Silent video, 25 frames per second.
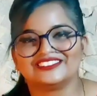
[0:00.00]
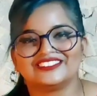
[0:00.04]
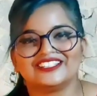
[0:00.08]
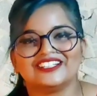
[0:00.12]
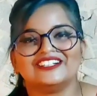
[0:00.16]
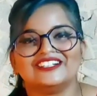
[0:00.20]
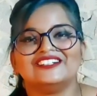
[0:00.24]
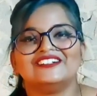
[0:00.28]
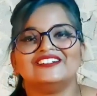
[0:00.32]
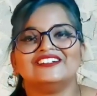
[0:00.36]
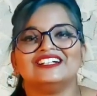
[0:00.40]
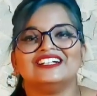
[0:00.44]
सो
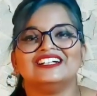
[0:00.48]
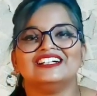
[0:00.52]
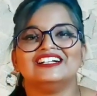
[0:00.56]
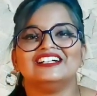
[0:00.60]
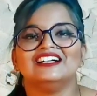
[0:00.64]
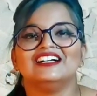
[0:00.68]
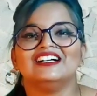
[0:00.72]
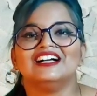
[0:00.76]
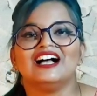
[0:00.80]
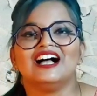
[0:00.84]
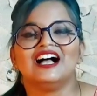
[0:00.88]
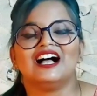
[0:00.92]

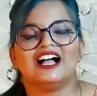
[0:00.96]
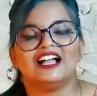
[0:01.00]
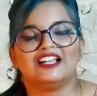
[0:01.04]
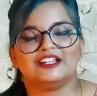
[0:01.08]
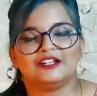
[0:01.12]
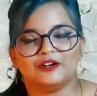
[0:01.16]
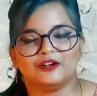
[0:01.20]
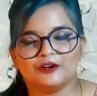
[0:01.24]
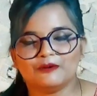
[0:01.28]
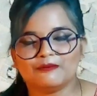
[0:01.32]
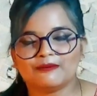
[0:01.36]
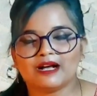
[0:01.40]

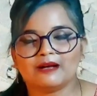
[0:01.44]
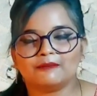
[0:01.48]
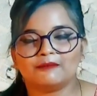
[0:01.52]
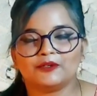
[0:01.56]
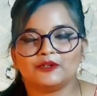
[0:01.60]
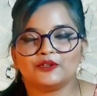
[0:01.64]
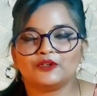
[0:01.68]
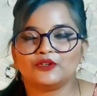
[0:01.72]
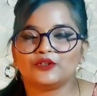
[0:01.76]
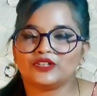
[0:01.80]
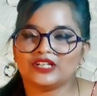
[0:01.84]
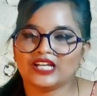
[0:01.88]
आई होप आप
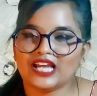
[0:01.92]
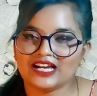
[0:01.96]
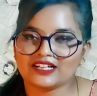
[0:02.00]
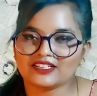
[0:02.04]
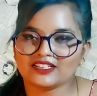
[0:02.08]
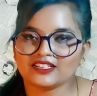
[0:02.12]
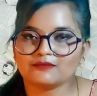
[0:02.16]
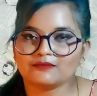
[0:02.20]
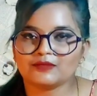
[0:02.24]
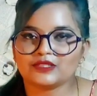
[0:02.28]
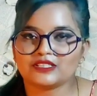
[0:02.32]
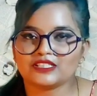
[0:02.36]
लोग को
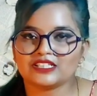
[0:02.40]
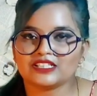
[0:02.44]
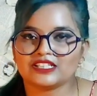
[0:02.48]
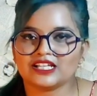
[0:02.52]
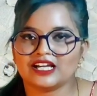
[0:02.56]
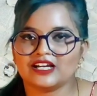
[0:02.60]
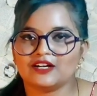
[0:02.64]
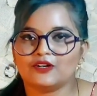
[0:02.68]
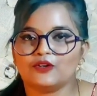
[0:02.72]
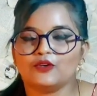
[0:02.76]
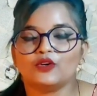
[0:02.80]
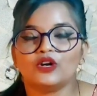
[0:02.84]
रिएक्शन
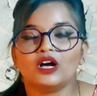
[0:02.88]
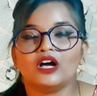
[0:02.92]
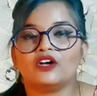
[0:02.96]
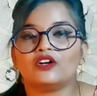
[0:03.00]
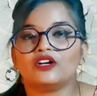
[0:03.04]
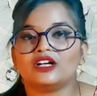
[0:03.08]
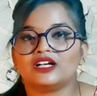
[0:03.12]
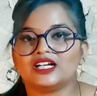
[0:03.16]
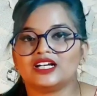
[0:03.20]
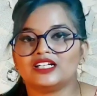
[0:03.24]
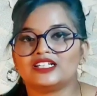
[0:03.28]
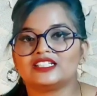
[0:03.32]
पसंद आया होगा
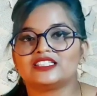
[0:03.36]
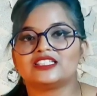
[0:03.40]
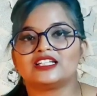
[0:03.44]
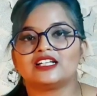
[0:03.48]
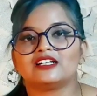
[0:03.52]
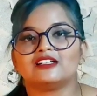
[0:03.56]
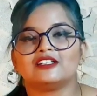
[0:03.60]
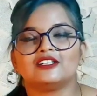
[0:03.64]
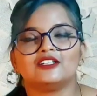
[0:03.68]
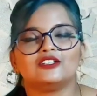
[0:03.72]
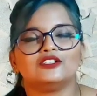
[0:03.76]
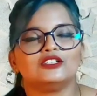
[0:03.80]
और अगर
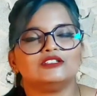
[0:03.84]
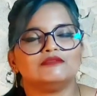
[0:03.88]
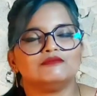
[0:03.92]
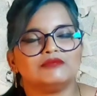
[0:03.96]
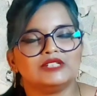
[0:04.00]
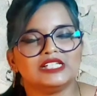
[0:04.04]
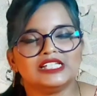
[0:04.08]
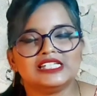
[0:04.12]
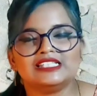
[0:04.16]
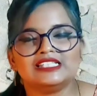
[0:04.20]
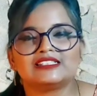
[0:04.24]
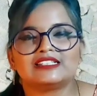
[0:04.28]
अच्छा लगा तो
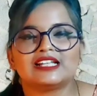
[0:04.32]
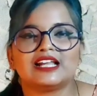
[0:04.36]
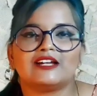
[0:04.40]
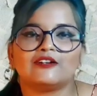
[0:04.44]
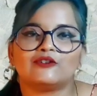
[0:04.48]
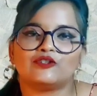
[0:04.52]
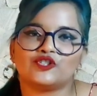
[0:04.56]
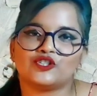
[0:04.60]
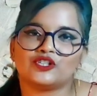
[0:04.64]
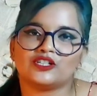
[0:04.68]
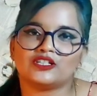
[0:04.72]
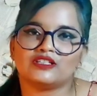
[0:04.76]
प्लीज़
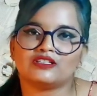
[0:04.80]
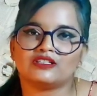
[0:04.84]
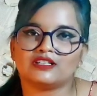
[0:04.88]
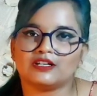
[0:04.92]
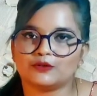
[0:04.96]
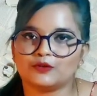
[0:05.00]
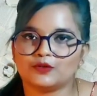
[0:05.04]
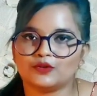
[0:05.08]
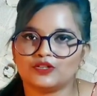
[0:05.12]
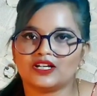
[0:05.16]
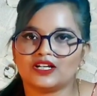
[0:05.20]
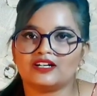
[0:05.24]
लाइक और शेयर
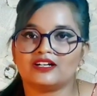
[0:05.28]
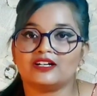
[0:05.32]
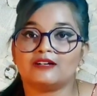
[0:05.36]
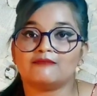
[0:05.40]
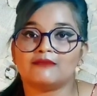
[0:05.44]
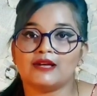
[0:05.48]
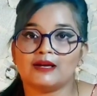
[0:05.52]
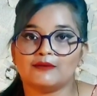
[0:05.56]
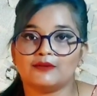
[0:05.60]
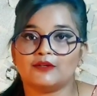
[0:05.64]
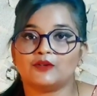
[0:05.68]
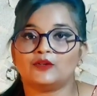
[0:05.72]
ज़रूर करना
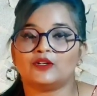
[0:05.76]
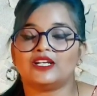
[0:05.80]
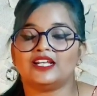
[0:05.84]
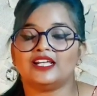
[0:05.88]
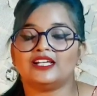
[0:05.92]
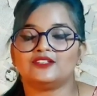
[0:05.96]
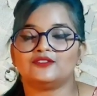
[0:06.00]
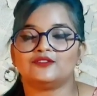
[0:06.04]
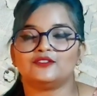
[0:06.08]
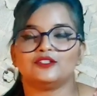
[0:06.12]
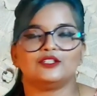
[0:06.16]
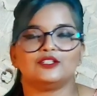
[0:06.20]
मैं मिलूंगी
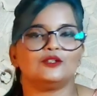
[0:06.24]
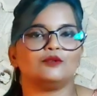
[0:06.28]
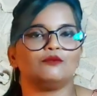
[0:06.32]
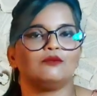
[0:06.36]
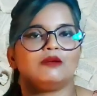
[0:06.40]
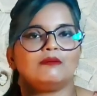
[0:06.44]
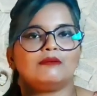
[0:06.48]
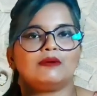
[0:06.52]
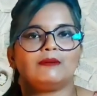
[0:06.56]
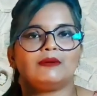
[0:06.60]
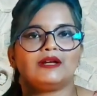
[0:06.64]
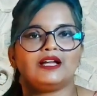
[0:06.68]
नेक्स्ट वीडियो
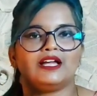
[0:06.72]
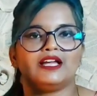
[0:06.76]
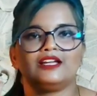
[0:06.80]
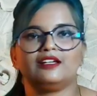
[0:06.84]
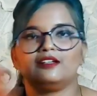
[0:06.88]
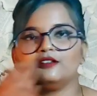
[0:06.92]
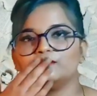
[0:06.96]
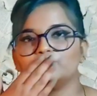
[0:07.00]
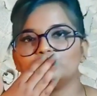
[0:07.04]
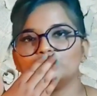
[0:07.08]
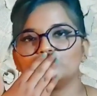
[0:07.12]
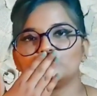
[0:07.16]
में
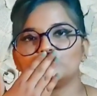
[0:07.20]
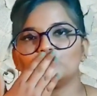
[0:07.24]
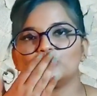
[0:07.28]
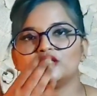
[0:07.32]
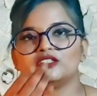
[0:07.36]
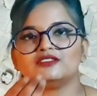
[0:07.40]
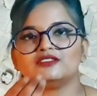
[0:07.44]
बाय